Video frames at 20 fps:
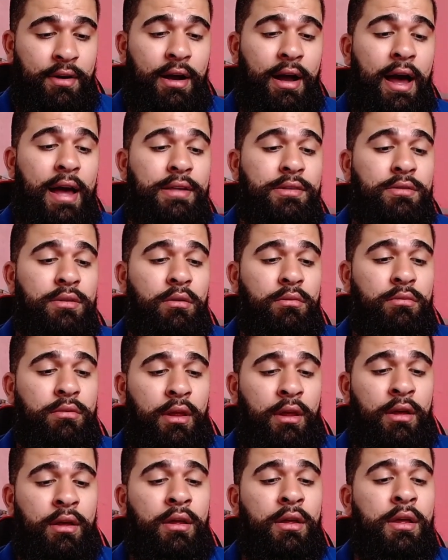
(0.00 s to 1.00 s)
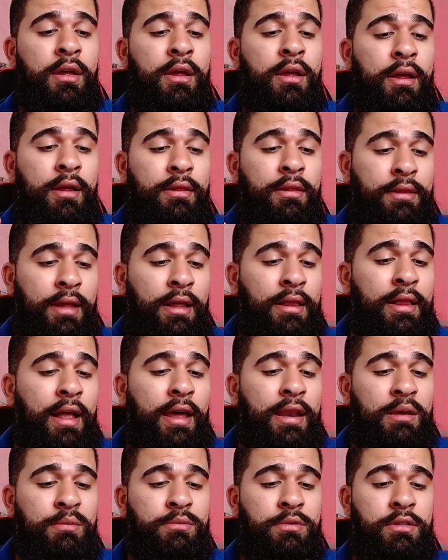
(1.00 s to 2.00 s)
Caso não tenha,
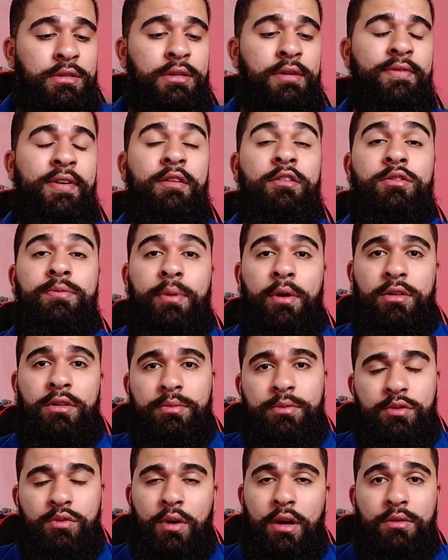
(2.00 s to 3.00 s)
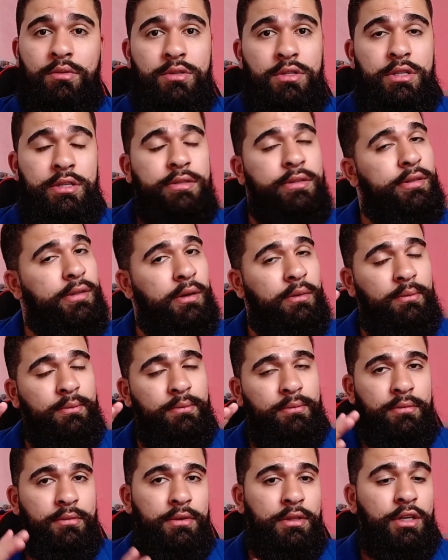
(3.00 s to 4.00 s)
tentaremos reservar nos próximos quatro dias. Então,
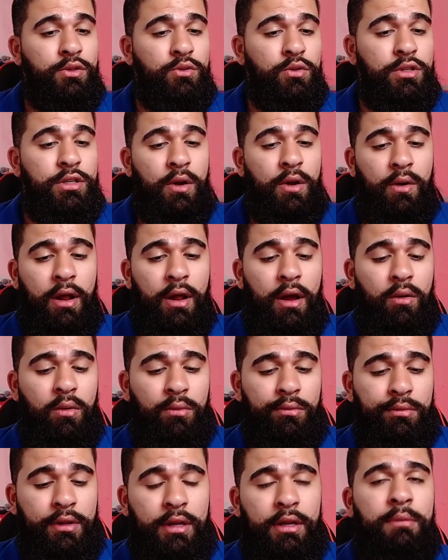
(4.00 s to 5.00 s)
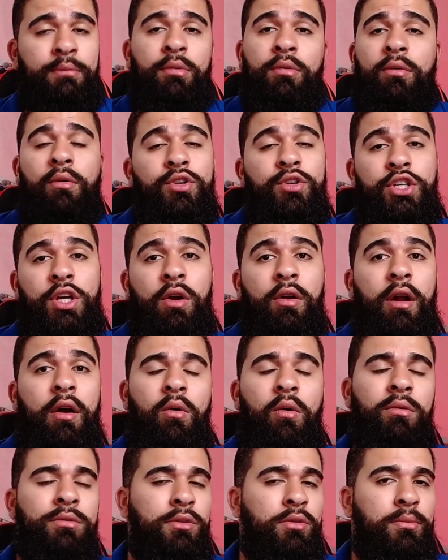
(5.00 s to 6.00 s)
deixa o dinheiro na conta ali. Bom que o dinheiro é na
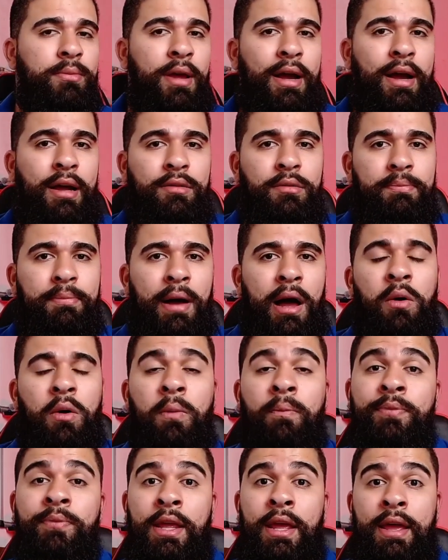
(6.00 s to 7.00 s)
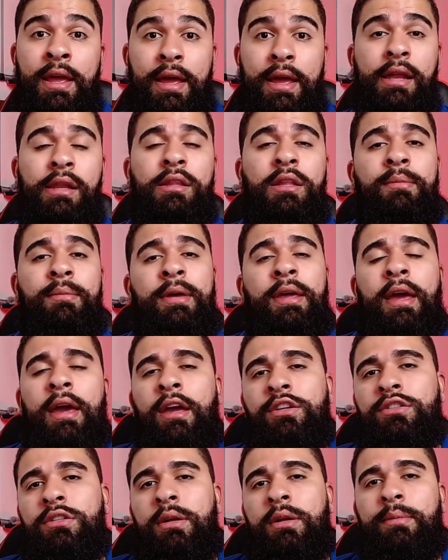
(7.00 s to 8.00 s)
conta do Mercado Pago, ele também
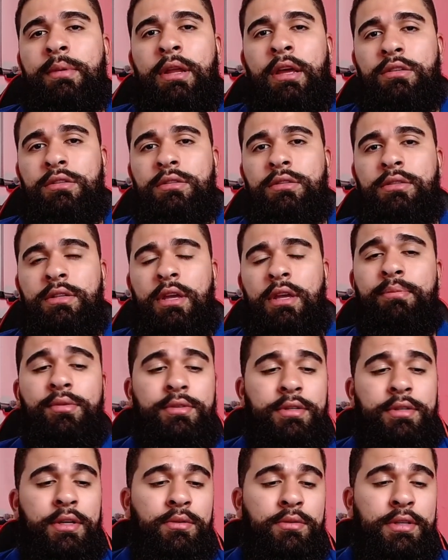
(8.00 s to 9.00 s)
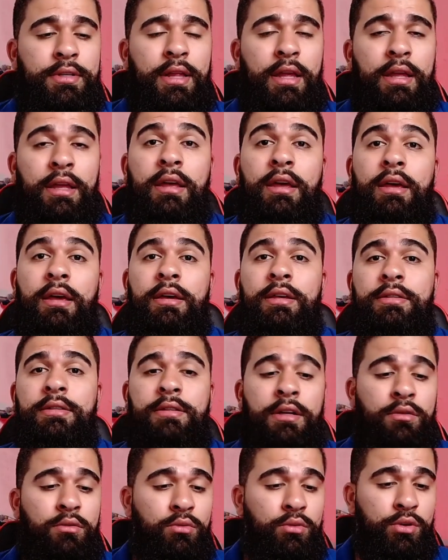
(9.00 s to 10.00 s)
rende, né? Ele rende 100% do CDI
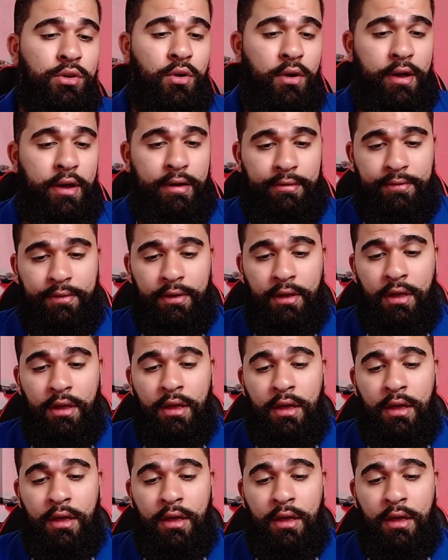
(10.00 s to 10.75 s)
isento do IOF.